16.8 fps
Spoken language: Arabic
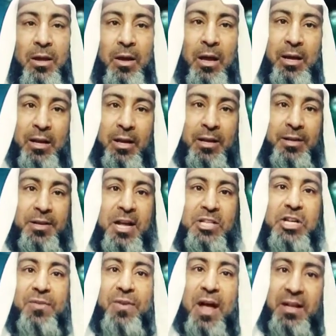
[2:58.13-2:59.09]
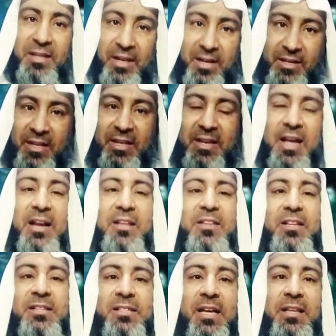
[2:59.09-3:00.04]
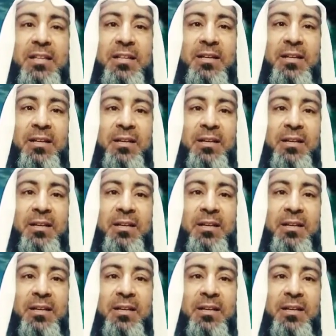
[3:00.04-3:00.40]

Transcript: النجف أعتقد الليلة تنسد